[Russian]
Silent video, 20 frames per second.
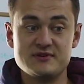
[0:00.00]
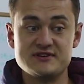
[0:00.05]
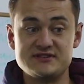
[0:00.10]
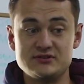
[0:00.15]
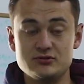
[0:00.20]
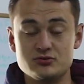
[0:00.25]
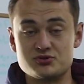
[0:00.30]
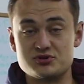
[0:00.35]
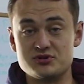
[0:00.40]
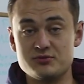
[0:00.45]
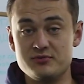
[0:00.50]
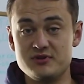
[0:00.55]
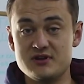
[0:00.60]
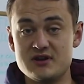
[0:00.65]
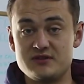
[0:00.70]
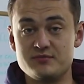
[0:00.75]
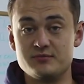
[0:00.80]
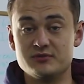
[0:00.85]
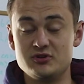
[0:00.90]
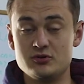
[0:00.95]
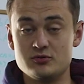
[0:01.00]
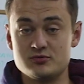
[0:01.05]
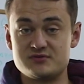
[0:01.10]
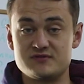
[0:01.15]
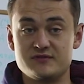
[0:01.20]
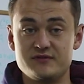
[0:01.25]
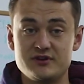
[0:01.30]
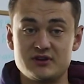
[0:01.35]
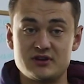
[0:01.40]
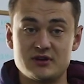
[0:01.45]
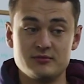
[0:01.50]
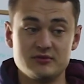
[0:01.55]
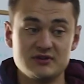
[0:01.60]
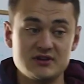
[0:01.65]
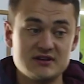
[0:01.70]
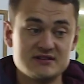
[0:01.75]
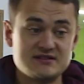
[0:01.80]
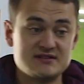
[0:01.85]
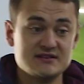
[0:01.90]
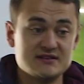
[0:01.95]
Если нужно менять, мы даем свои
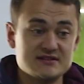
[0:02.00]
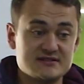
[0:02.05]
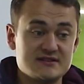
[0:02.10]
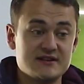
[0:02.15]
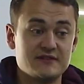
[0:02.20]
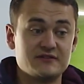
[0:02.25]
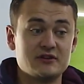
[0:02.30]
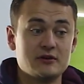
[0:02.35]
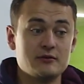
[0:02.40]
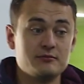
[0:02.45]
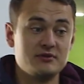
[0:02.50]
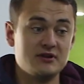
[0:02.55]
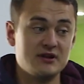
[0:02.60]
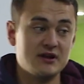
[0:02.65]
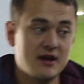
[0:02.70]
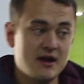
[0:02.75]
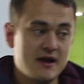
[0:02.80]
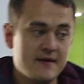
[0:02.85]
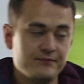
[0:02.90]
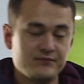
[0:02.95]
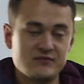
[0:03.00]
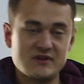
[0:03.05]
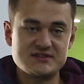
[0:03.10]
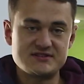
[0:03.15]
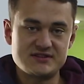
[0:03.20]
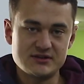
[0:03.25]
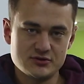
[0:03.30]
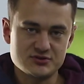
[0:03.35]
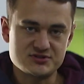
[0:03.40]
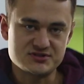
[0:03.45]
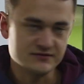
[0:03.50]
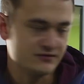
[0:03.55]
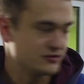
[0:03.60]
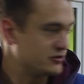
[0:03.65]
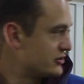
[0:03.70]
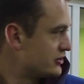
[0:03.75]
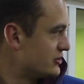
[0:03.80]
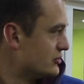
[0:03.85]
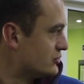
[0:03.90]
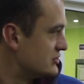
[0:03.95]
рекомендации. Если автомобиль остается в
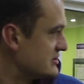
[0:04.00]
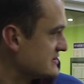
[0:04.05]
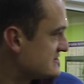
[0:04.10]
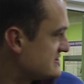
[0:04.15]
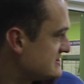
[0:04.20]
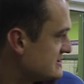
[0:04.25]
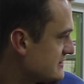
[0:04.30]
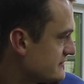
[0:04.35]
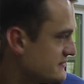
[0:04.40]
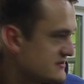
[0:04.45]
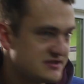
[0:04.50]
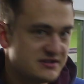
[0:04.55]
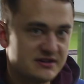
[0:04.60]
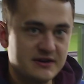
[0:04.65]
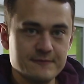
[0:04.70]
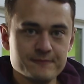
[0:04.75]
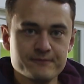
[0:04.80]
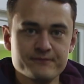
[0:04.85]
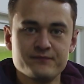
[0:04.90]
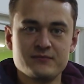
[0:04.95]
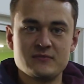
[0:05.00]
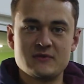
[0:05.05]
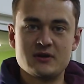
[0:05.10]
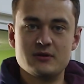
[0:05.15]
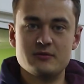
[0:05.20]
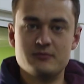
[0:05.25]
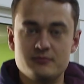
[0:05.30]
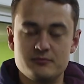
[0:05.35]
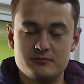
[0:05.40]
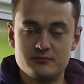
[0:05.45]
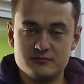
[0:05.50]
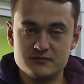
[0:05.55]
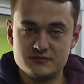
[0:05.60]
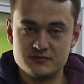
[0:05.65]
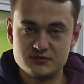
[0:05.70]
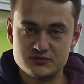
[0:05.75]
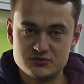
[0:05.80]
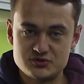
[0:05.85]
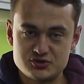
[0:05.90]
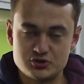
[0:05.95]
итоге у нас в сервисе,
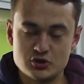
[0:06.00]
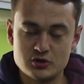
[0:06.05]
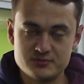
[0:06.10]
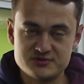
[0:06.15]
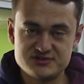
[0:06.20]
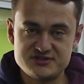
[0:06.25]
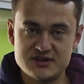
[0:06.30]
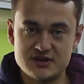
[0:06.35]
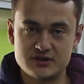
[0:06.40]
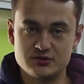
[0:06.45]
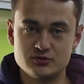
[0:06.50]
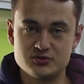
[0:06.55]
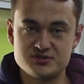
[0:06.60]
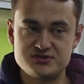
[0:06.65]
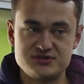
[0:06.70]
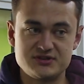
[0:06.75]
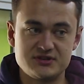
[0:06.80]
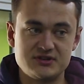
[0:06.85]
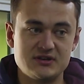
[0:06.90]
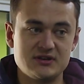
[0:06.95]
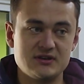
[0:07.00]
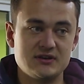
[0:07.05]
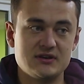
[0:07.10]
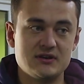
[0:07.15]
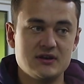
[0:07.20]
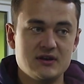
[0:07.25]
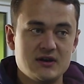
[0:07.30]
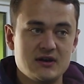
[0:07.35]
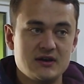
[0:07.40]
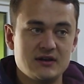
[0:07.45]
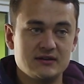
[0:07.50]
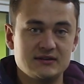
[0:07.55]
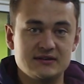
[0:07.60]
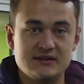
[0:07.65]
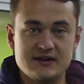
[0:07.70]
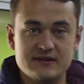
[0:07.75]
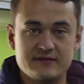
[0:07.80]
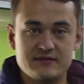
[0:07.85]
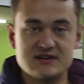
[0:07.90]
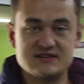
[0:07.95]
стоимость диагностики
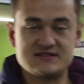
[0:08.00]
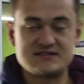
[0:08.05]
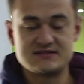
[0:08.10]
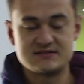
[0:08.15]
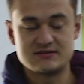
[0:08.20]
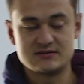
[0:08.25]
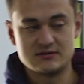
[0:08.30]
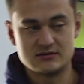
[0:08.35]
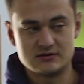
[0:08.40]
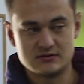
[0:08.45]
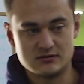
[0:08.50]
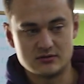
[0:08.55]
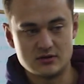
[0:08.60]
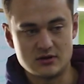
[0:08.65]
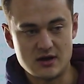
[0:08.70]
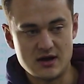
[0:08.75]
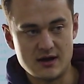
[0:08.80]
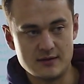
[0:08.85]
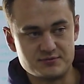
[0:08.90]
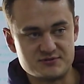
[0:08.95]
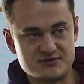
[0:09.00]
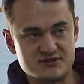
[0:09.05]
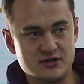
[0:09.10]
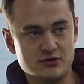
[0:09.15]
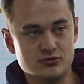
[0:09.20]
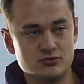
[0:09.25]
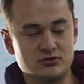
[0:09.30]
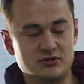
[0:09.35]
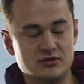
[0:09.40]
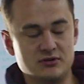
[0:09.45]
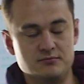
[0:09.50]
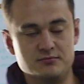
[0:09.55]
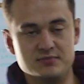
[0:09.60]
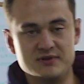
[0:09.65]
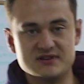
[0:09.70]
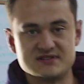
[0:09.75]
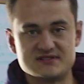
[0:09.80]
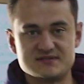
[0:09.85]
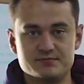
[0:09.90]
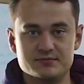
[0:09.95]
для вас абсолютно
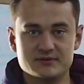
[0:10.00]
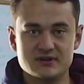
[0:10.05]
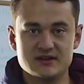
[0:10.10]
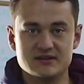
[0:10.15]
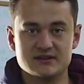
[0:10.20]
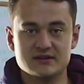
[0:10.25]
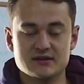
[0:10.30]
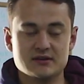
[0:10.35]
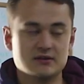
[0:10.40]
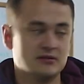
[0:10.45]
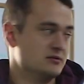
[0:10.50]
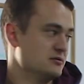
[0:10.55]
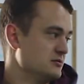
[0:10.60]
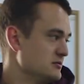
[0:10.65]
бесплатная.